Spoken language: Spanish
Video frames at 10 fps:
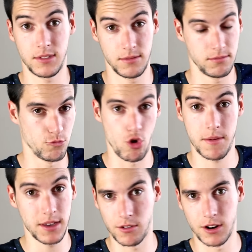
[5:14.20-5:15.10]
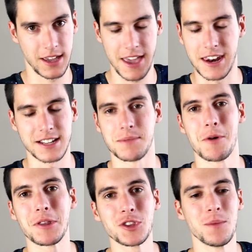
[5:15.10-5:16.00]
9 o el que haya en ese
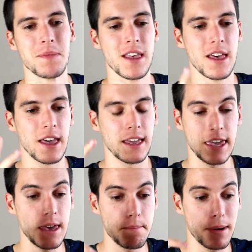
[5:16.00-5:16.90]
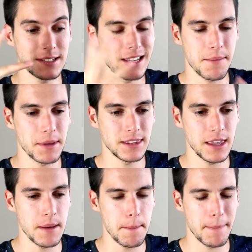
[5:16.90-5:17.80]
momento, que
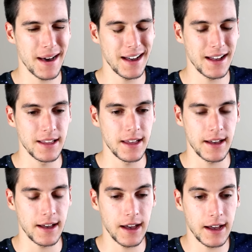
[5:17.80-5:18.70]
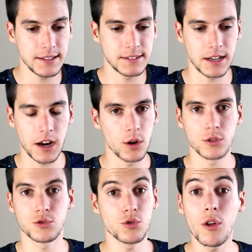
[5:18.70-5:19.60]
básicamente va a
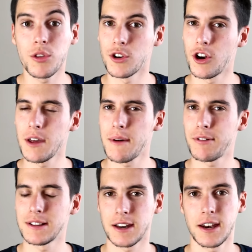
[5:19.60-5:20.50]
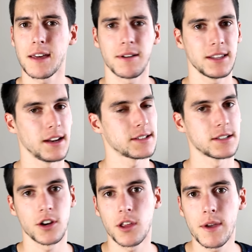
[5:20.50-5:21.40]
tenerlo todo, no le va a faltar nada, va a tener
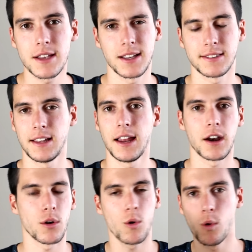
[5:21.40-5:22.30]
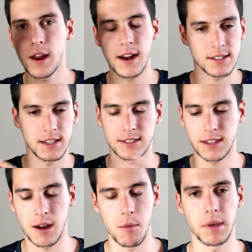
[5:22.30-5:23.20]
sensor de huellas dactilar, ocular si
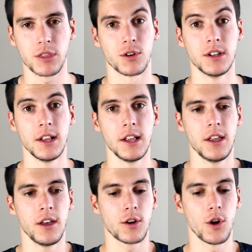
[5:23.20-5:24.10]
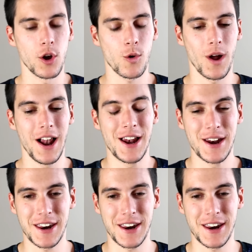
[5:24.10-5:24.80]
está en el momento. Con lo cual,